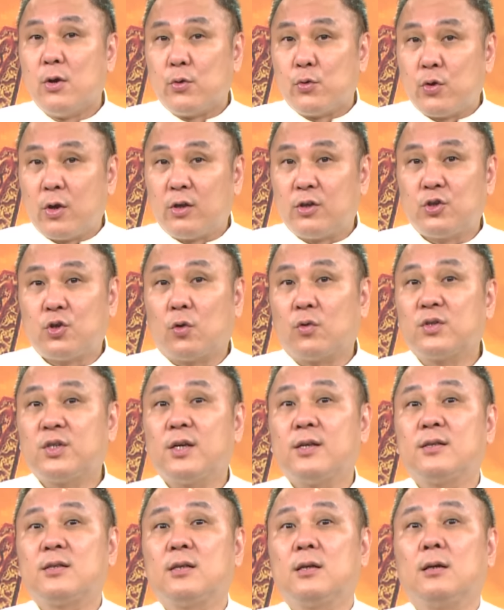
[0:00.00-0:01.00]
远雄
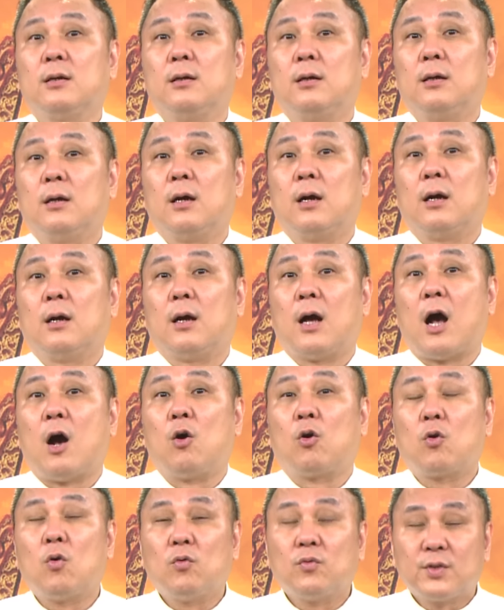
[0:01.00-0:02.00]
建设
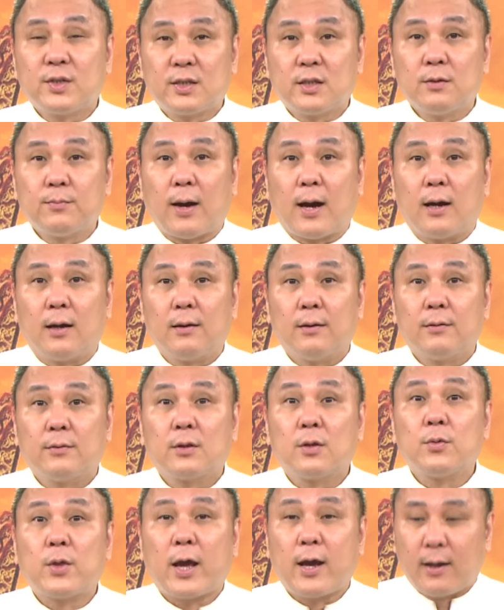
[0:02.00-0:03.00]
好公司嘛，
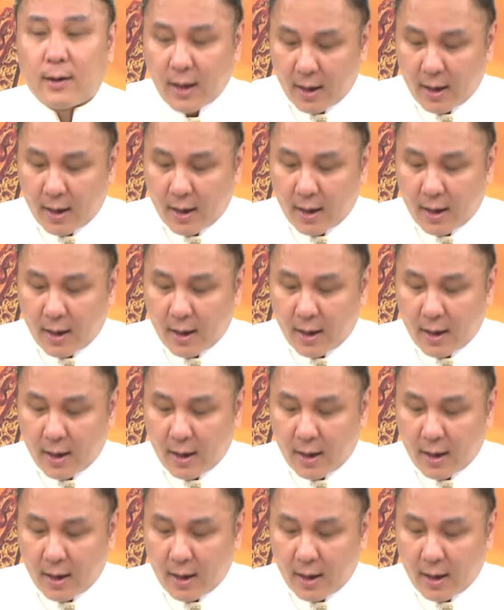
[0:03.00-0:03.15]
对不对？